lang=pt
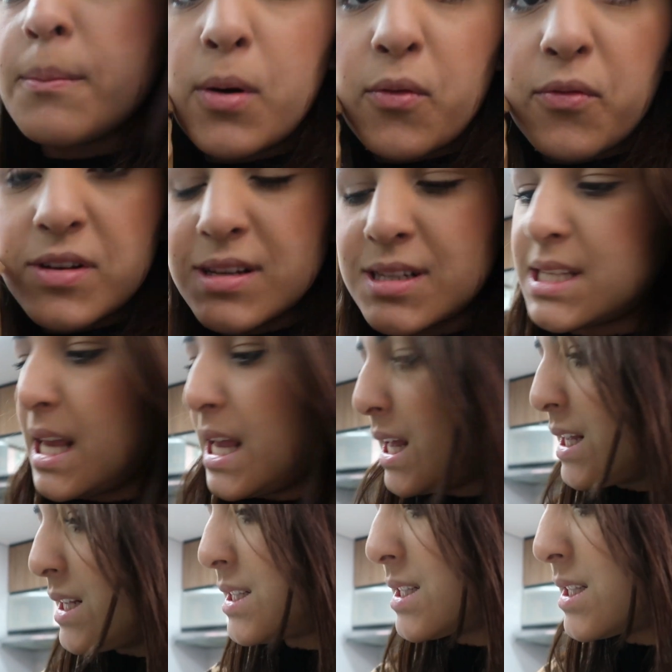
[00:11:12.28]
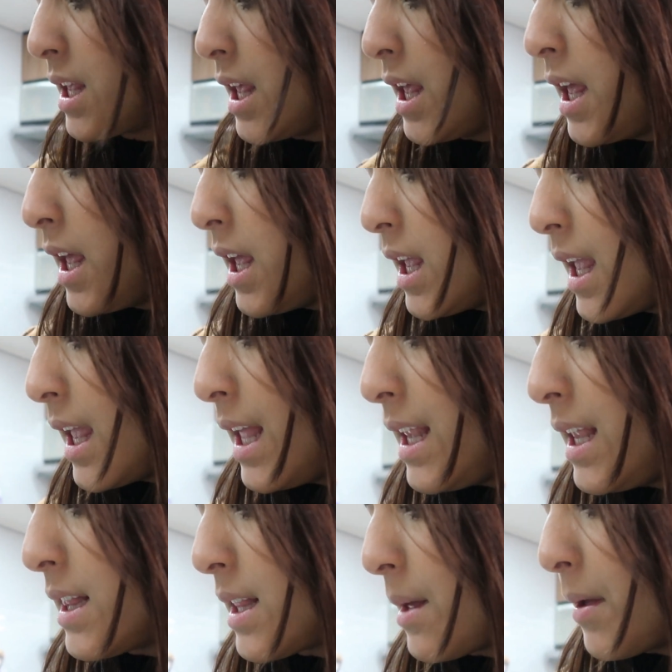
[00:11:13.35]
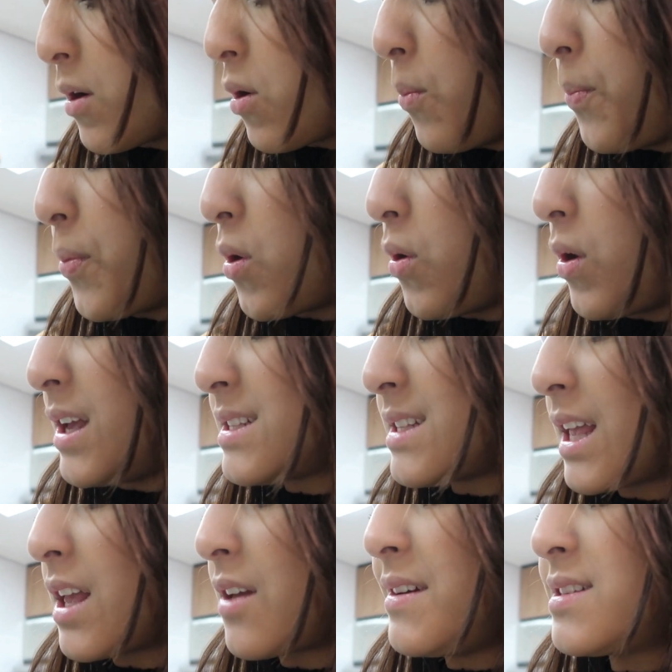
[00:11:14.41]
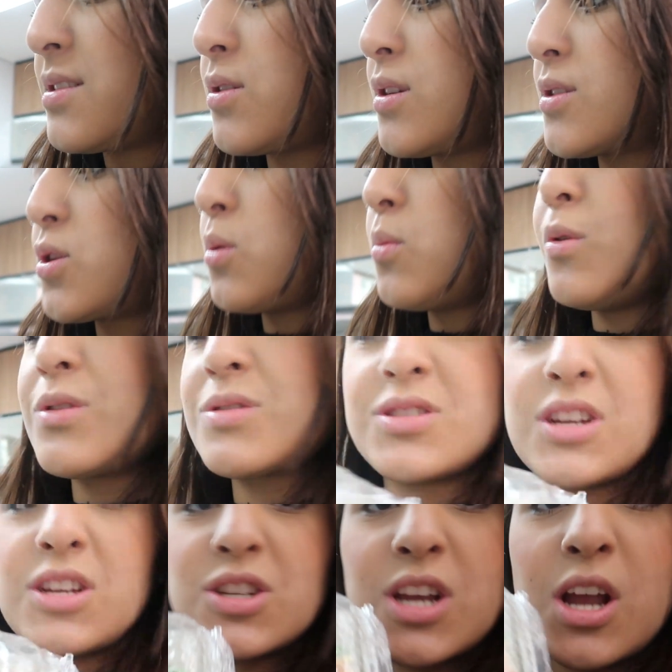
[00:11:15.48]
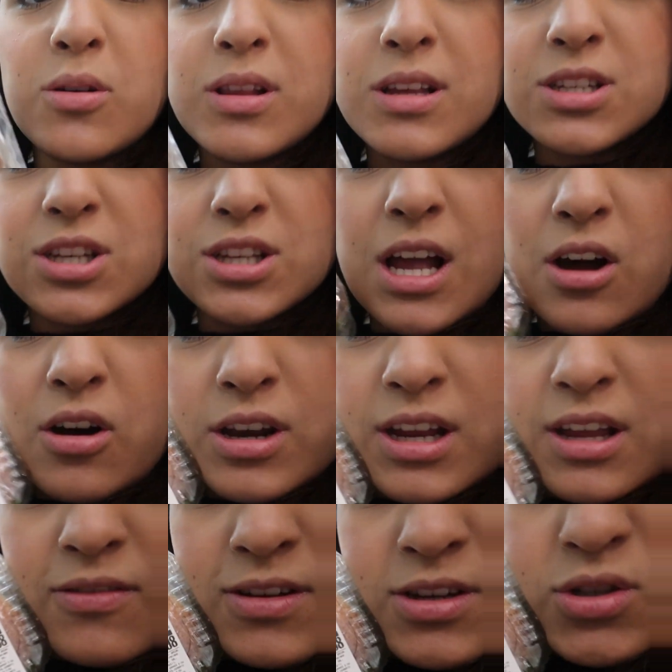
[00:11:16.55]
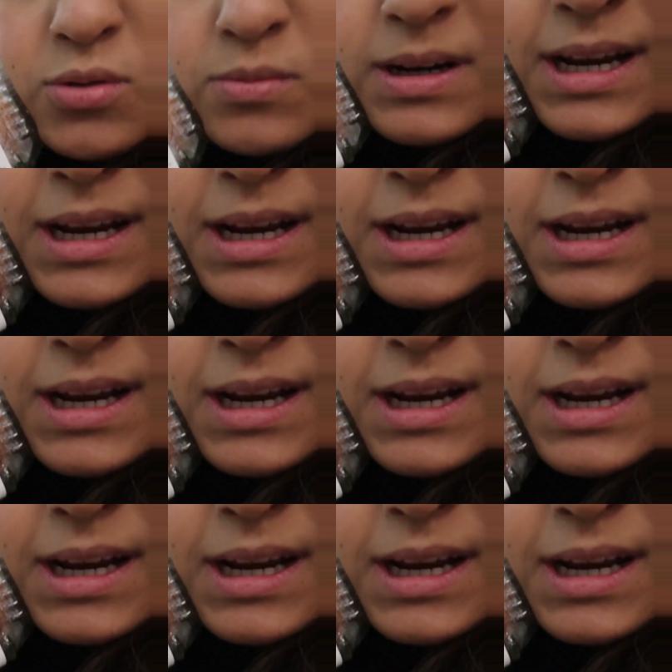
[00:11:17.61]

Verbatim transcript: Pão francês. Ele também comprou esse aqui, que vai ser o nosso almoço, gente. Que é um lanche da hora que vende no